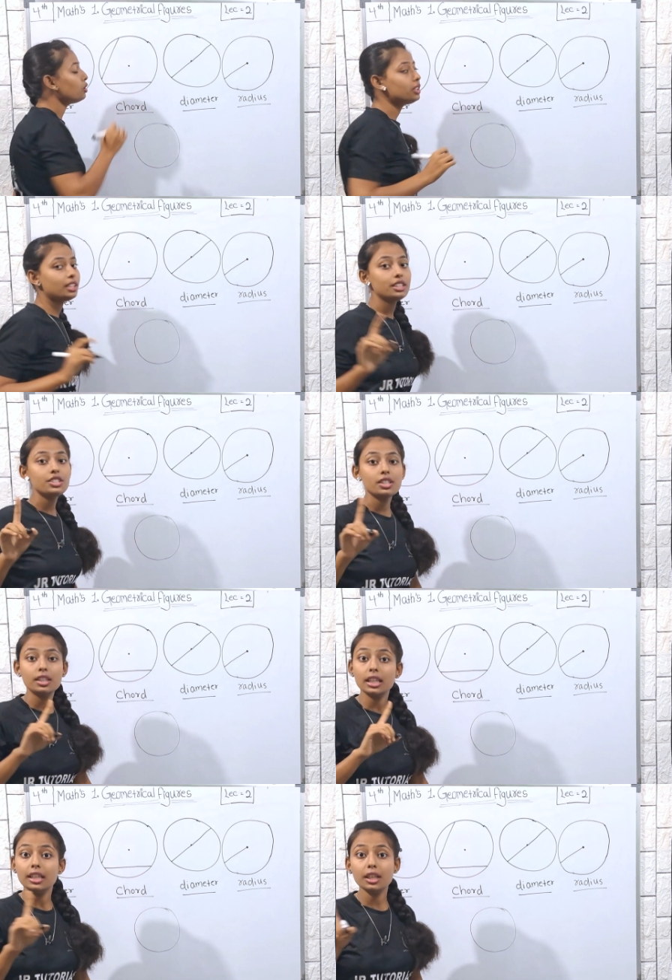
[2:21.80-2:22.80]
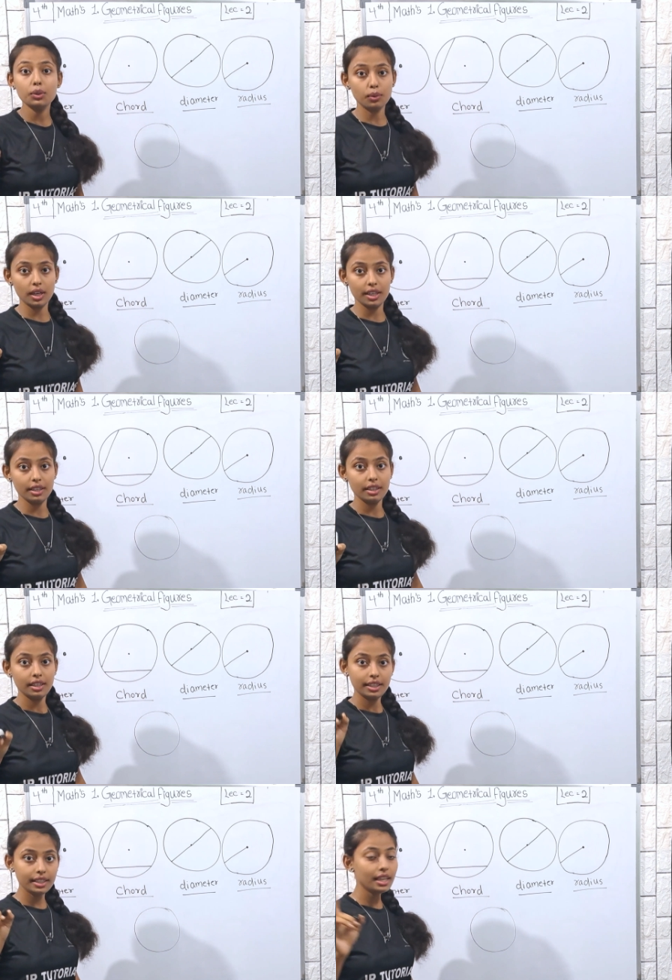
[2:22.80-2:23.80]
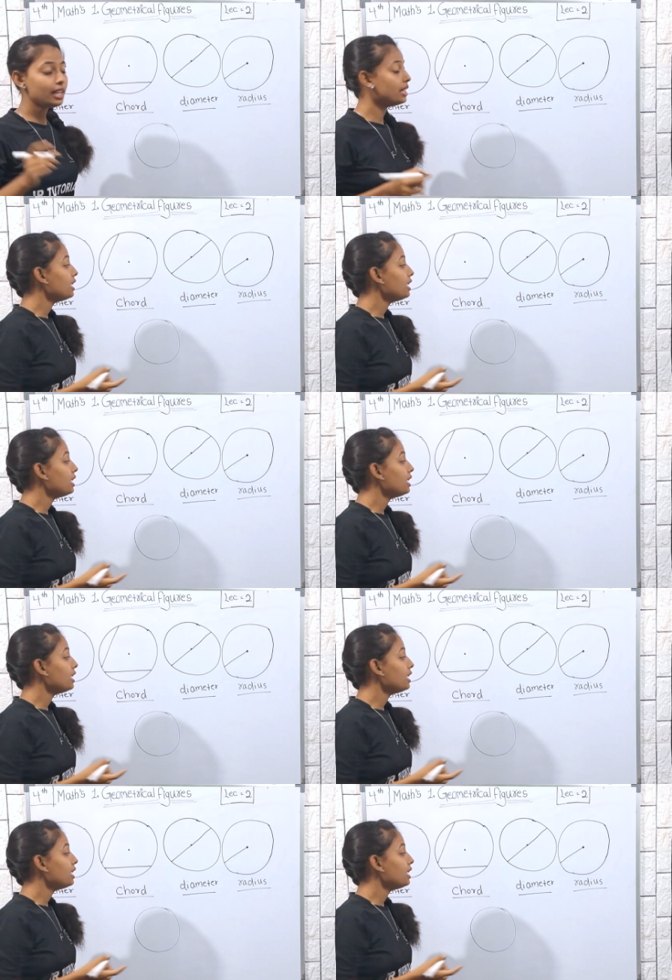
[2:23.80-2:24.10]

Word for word: को टच नहीं हुआ है ठीक है